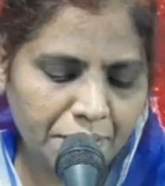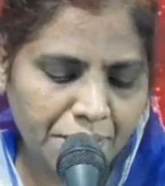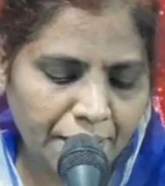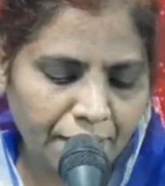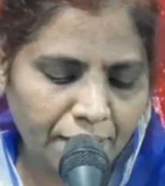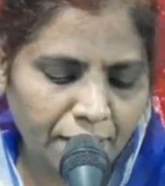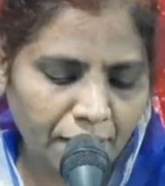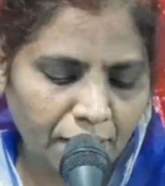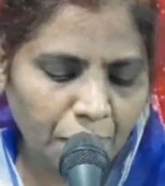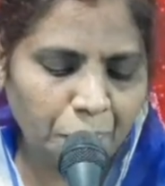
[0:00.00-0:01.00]
ఏం
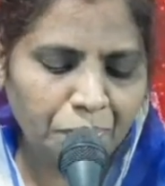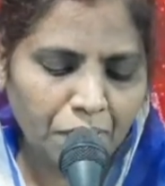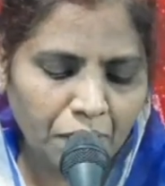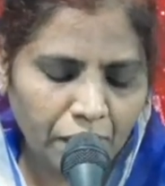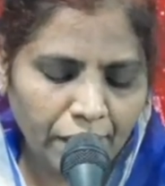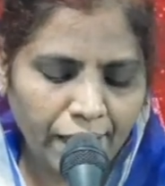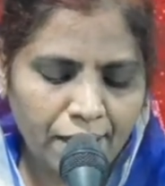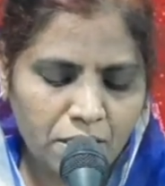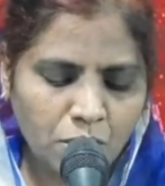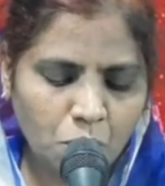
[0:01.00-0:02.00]
జరిగిందండి
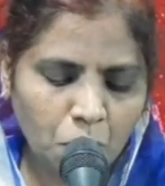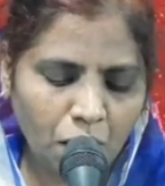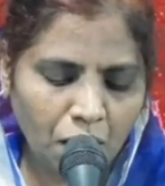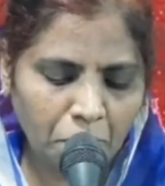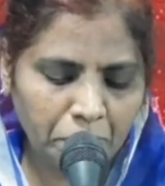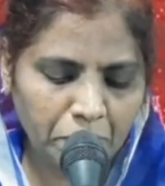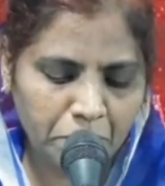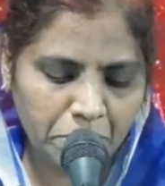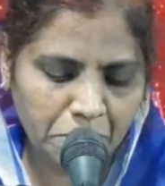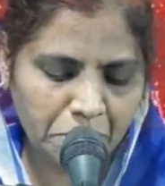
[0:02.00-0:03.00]
ఏసు
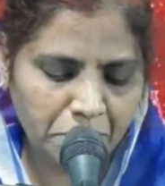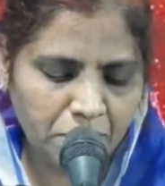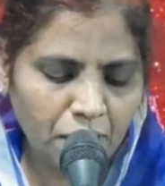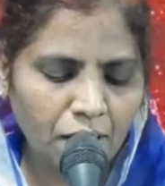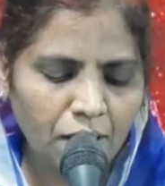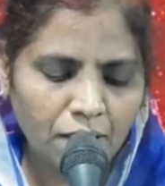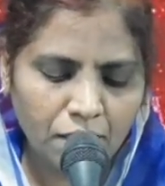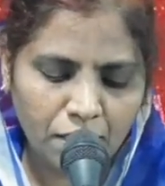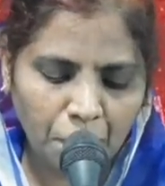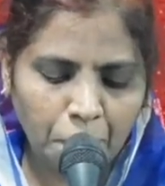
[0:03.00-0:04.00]
ఆమెను చూచి
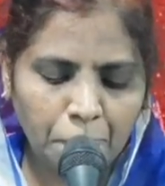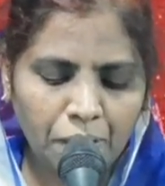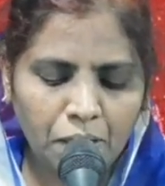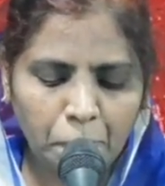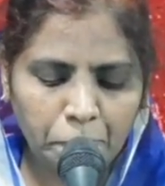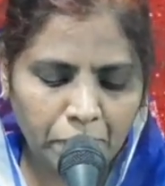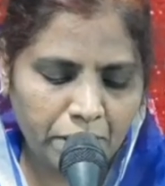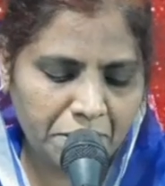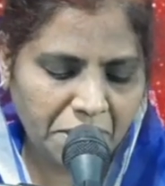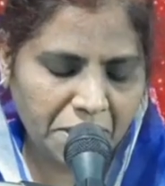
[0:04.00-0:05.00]
రమ్మని
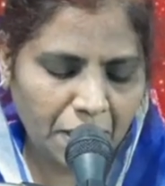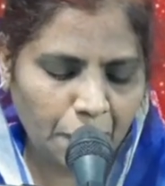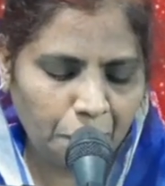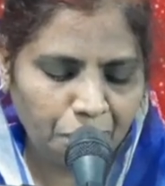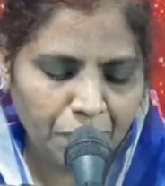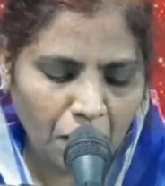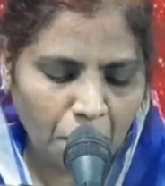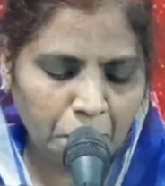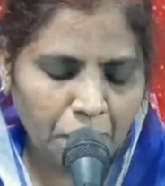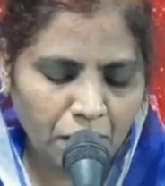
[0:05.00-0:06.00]
పిలిచి
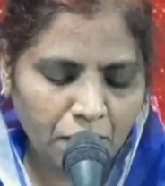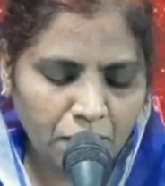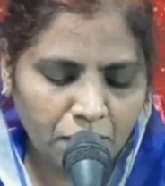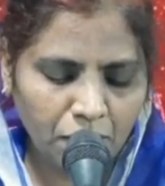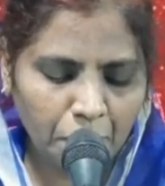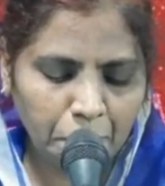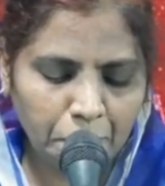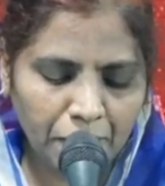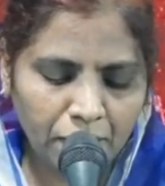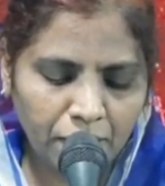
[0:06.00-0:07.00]
అమ్మ నీ
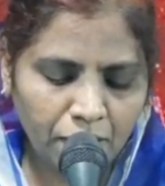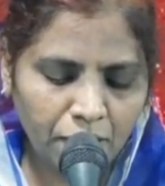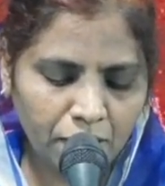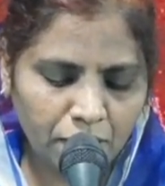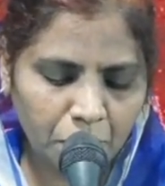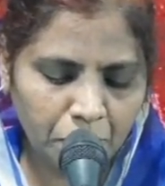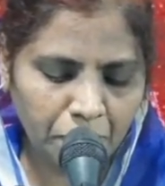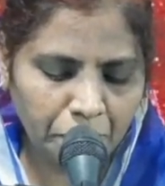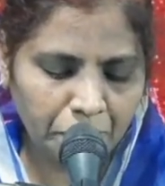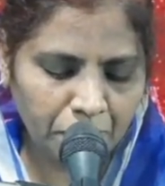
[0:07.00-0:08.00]
బలహీనత
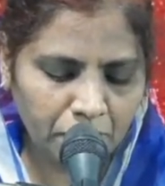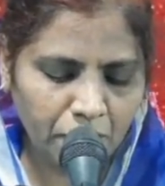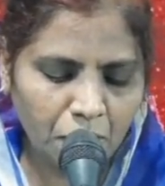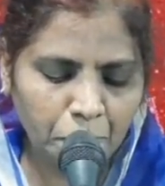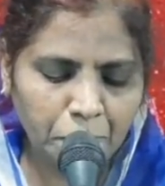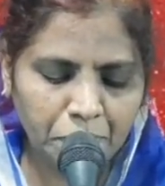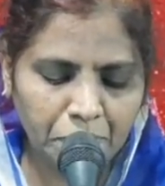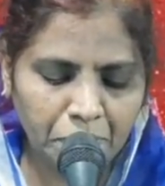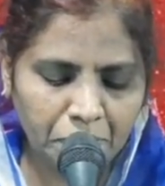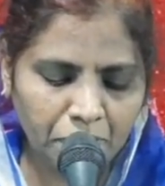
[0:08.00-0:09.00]
నుండి విడుదల
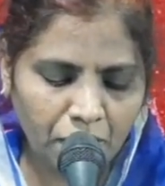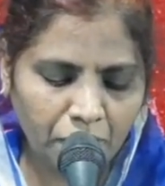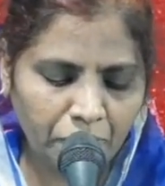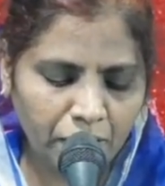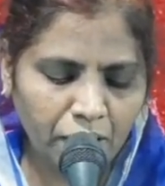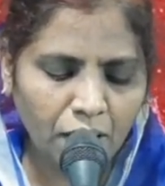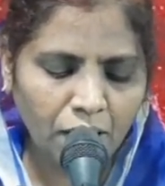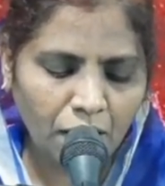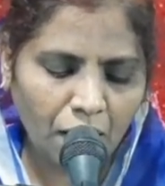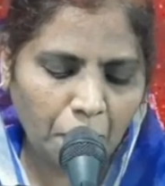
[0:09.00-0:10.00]
పొంది ఉన్నావని
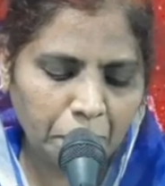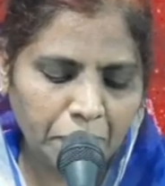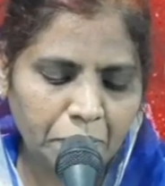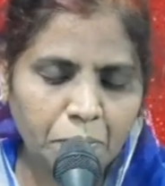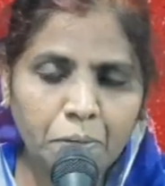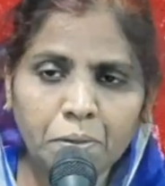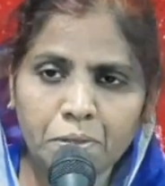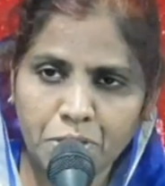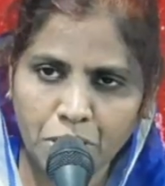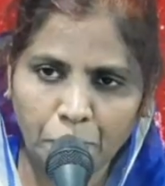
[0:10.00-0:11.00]
ఆమెతో
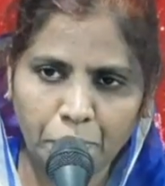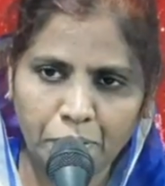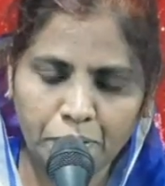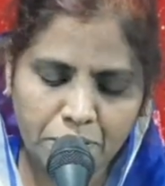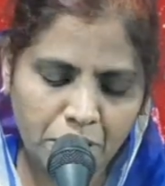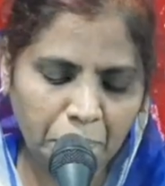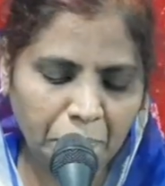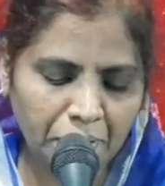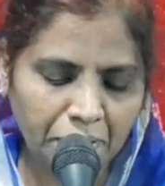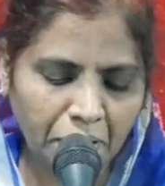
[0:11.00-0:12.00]
చెప్పారు
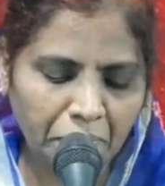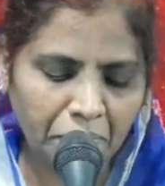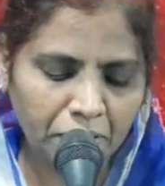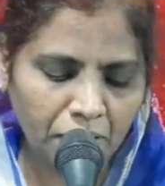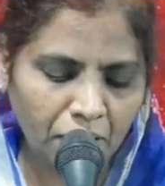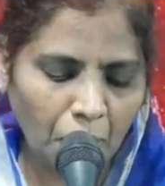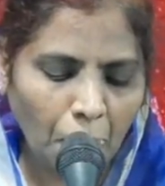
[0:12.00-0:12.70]
చెప్పిన తర్వాత